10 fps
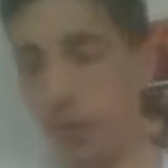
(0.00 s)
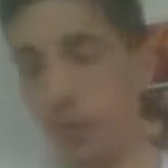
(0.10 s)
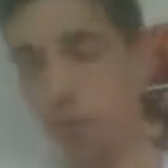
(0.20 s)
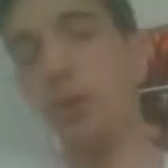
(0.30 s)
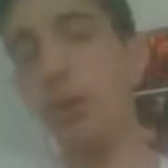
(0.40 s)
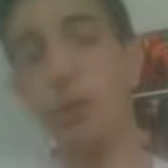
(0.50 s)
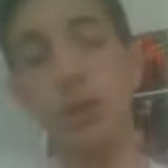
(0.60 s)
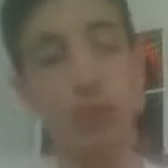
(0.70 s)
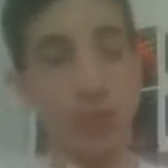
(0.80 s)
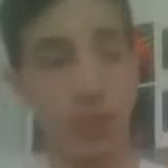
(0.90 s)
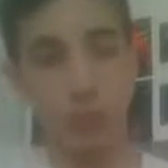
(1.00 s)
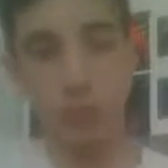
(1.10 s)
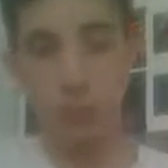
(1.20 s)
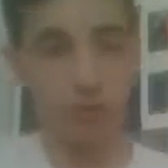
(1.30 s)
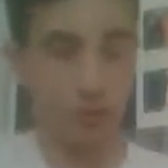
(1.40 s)
Maintenant, le match, je l'attends. Je
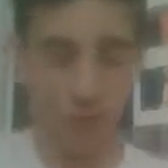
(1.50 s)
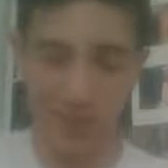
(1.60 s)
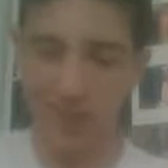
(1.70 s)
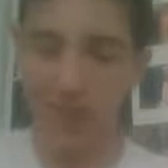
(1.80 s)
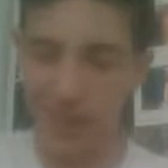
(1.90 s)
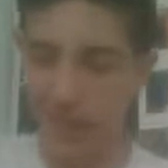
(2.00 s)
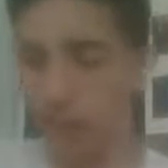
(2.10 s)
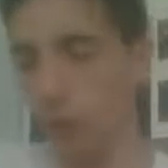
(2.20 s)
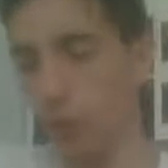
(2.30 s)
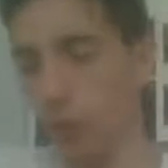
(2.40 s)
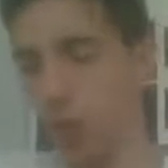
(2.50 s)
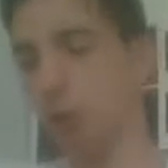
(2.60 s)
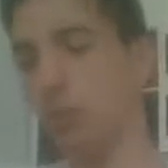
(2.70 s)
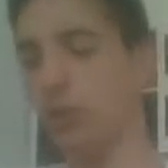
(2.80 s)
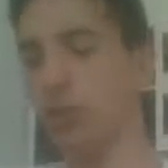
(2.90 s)
pense que ça va être
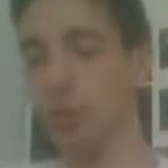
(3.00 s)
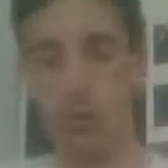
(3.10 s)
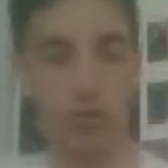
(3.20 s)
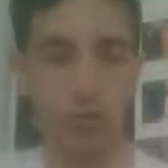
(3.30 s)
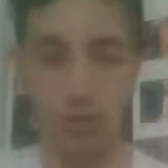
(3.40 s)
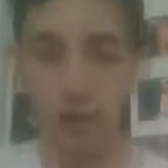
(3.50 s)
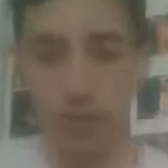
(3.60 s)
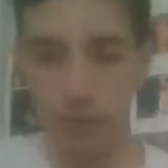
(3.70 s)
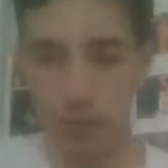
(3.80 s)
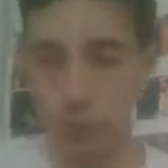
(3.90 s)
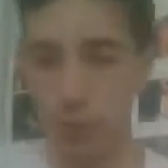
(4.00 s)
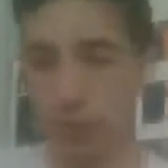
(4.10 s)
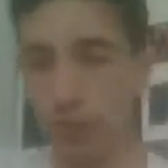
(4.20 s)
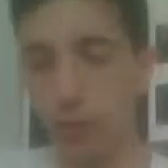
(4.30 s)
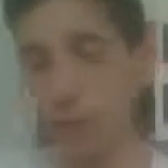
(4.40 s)
incroyable et je pense que ce sera un excellent
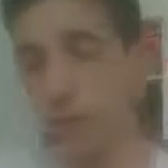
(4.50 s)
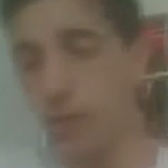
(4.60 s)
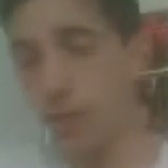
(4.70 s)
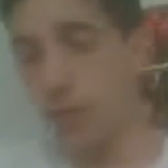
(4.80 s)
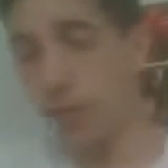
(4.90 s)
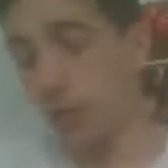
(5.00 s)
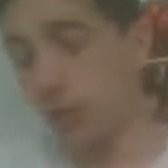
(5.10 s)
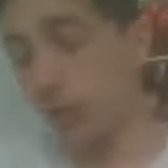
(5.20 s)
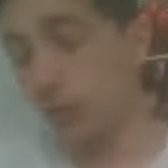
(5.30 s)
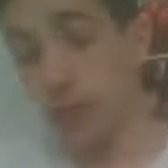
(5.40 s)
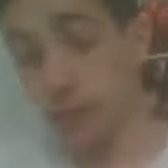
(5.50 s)
opener. Et euh, ouais, c'est le